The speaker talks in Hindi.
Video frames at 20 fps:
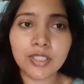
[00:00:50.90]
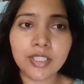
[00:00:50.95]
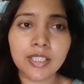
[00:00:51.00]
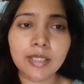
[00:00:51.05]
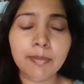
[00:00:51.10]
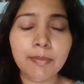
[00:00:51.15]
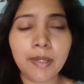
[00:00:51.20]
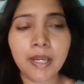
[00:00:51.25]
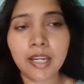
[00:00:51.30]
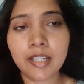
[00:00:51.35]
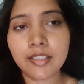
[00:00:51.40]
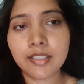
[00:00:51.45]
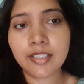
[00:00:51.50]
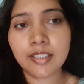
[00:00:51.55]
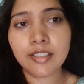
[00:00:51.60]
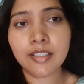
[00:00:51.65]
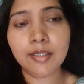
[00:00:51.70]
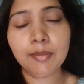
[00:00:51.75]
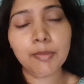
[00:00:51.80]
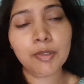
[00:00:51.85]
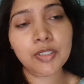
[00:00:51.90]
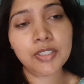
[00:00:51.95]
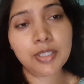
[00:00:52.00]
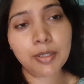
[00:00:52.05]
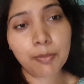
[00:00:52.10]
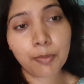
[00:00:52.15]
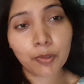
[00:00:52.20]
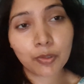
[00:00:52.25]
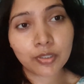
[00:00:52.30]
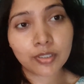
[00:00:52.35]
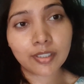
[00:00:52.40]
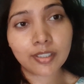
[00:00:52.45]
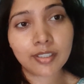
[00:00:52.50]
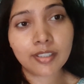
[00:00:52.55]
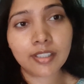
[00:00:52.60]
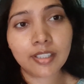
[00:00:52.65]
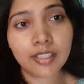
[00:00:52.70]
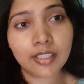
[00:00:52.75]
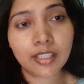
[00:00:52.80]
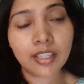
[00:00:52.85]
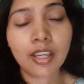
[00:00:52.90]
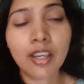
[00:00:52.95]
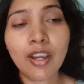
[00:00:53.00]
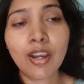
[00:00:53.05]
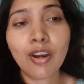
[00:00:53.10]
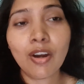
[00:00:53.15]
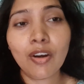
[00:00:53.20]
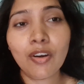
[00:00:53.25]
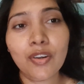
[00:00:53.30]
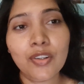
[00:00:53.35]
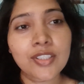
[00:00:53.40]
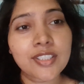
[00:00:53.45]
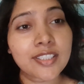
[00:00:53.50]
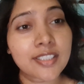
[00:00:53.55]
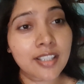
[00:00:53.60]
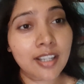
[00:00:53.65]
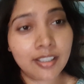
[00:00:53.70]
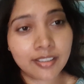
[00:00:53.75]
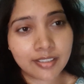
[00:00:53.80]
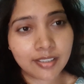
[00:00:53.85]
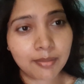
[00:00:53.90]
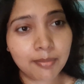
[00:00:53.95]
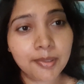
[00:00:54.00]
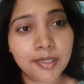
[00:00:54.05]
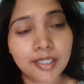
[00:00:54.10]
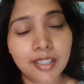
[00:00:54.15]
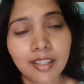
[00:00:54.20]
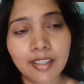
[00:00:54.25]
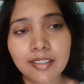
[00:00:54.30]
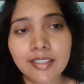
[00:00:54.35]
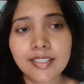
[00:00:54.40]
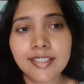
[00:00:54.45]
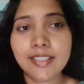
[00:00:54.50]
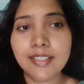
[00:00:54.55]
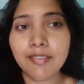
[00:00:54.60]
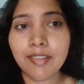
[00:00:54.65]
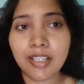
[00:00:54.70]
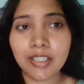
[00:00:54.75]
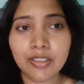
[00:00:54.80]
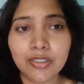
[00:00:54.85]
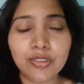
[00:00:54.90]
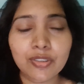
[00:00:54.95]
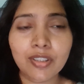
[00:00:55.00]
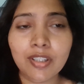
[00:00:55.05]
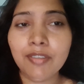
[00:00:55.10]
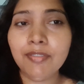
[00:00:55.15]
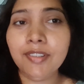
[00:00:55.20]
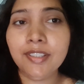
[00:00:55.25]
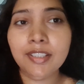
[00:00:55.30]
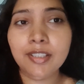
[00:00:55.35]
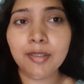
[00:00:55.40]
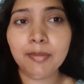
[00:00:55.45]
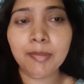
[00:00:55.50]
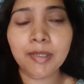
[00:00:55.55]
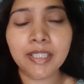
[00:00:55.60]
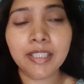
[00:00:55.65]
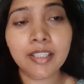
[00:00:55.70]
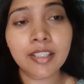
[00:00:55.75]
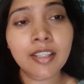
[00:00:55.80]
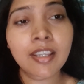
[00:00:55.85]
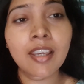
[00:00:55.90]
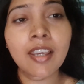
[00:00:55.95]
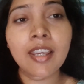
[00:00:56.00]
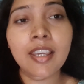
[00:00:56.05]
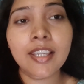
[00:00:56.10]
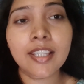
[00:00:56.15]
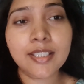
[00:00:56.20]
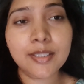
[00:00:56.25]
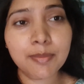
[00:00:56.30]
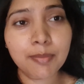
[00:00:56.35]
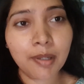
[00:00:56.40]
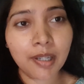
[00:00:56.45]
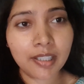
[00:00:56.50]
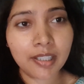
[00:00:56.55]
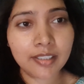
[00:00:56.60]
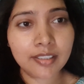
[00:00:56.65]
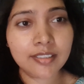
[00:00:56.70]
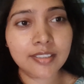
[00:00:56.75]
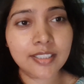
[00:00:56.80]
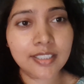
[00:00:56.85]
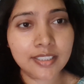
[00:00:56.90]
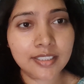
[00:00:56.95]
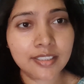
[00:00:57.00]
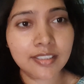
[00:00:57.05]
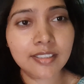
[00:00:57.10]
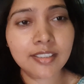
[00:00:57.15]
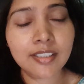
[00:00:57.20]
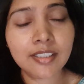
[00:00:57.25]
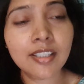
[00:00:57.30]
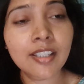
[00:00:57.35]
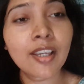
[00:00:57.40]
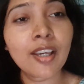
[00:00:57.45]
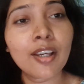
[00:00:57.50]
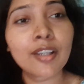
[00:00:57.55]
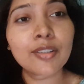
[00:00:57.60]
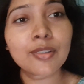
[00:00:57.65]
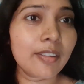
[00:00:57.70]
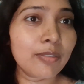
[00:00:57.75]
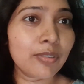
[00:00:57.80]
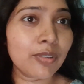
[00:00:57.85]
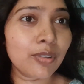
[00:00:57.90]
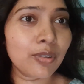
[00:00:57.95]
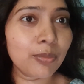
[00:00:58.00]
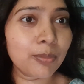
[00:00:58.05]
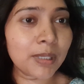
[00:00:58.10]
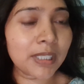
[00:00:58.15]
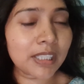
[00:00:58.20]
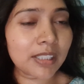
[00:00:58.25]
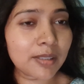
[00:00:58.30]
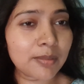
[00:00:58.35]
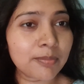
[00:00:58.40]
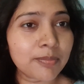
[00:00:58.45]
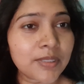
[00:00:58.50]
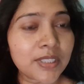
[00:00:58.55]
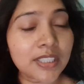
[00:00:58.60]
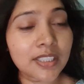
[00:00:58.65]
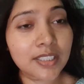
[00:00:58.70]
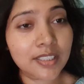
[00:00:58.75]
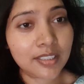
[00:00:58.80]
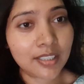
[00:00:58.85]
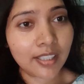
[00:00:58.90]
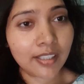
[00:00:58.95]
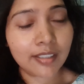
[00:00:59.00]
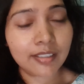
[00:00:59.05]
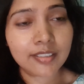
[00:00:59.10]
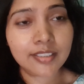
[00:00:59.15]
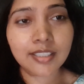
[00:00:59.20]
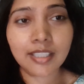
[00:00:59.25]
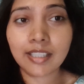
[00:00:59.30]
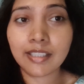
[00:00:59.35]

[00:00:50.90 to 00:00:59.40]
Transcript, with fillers: बहुत ज़्यादा प्यार दे रहे हैं बहुत सपोर्ट कर रहे हैं और चाहते भी हैं कि शिवानी जो है विनर बने इस बार सीजन की वो मतलब चीज़ एक